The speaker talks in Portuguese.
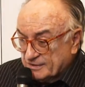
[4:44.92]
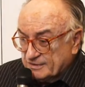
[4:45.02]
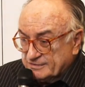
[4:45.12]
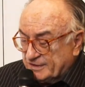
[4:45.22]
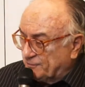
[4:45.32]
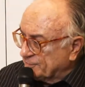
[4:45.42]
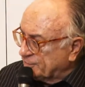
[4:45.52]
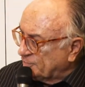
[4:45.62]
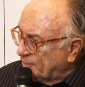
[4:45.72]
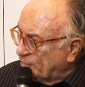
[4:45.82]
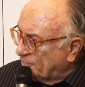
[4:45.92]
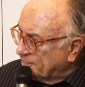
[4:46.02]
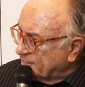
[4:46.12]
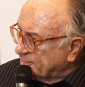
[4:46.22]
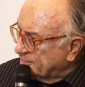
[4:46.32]
Está faltando uma norma
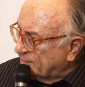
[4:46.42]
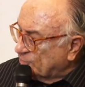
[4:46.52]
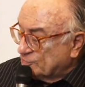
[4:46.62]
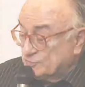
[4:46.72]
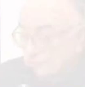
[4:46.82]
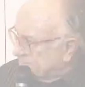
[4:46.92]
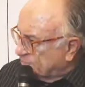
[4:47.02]
de, de reuso.